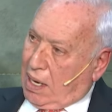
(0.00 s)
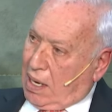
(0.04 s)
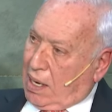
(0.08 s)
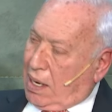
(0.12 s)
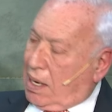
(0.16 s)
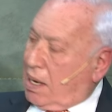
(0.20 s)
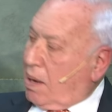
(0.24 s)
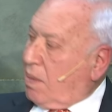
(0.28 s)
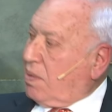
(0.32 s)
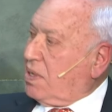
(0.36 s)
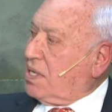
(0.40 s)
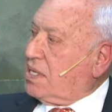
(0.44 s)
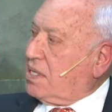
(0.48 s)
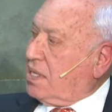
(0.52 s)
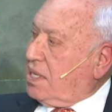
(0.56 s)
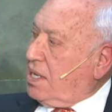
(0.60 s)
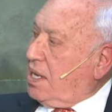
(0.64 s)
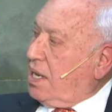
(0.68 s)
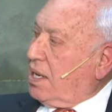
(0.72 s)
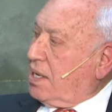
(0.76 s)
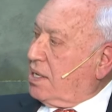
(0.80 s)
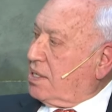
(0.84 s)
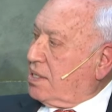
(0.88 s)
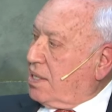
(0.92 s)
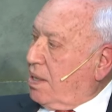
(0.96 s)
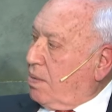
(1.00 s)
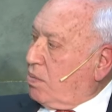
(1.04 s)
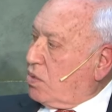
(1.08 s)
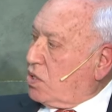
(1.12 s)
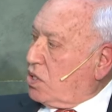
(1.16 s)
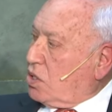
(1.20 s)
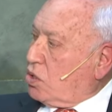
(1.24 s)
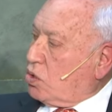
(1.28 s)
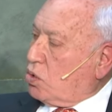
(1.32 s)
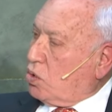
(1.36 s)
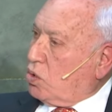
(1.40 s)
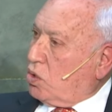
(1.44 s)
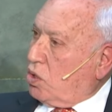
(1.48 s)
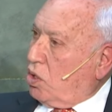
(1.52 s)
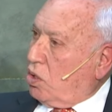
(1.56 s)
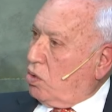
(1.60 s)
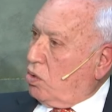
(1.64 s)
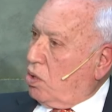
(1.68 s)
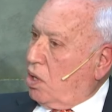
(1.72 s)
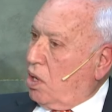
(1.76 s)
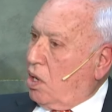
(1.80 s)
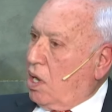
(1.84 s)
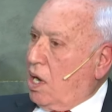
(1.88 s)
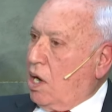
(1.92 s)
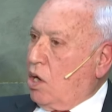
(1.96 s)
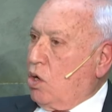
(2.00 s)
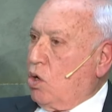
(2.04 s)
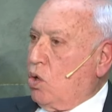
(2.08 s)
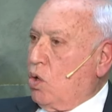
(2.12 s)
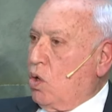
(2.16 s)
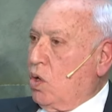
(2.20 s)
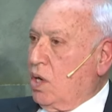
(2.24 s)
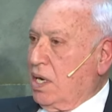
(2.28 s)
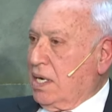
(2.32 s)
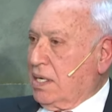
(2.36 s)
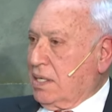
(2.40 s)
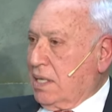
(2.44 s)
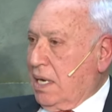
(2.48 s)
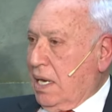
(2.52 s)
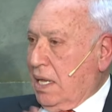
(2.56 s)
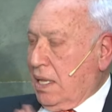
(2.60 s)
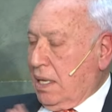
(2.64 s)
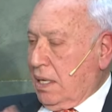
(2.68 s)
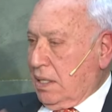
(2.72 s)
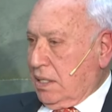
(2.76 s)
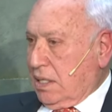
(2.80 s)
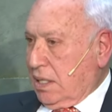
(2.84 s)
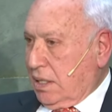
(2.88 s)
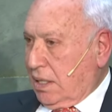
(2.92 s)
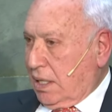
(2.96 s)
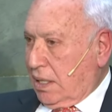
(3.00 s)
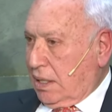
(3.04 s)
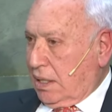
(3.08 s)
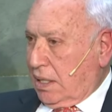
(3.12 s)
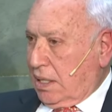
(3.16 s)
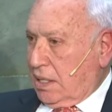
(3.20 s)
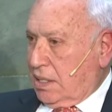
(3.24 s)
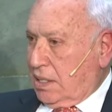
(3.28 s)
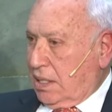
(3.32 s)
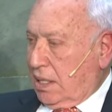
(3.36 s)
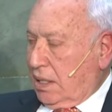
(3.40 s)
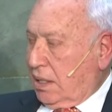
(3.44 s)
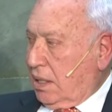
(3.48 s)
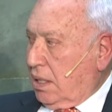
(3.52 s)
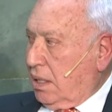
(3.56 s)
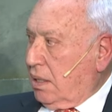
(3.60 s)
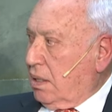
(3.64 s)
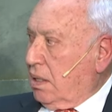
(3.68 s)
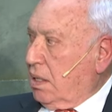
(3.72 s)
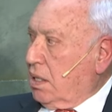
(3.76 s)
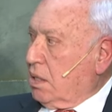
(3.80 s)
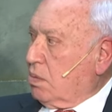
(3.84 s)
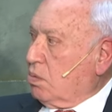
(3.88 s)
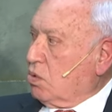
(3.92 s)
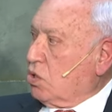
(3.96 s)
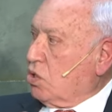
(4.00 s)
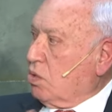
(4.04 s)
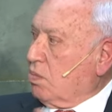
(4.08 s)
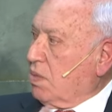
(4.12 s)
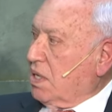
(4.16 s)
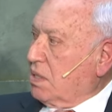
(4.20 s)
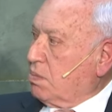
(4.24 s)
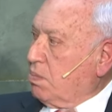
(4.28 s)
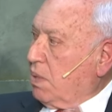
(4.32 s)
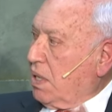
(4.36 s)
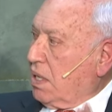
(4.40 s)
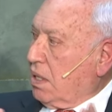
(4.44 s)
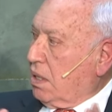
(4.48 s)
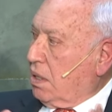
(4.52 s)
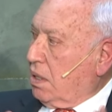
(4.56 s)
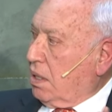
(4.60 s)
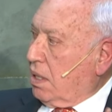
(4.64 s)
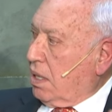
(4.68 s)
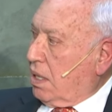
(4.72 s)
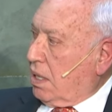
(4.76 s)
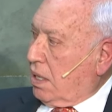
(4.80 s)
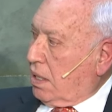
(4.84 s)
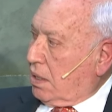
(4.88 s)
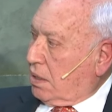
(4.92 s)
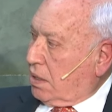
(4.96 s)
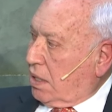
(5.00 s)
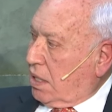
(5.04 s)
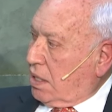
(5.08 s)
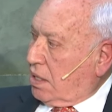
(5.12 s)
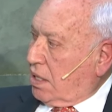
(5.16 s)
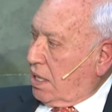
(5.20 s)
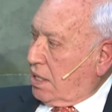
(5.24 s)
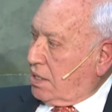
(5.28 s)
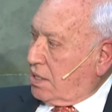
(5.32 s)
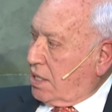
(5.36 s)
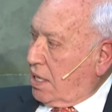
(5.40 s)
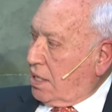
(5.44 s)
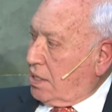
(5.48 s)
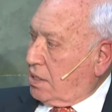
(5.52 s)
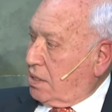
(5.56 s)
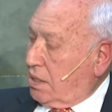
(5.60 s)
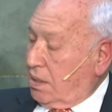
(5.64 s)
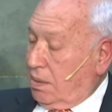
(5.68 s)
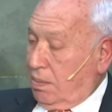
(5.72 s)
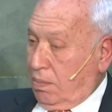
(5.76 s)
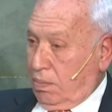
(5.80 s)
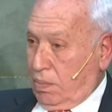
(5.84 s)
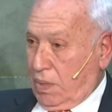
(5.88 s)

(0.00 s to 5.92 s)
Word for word: La amnistía que estamos discutiendo ahora no es la del 77, es mucho más parecida al 36.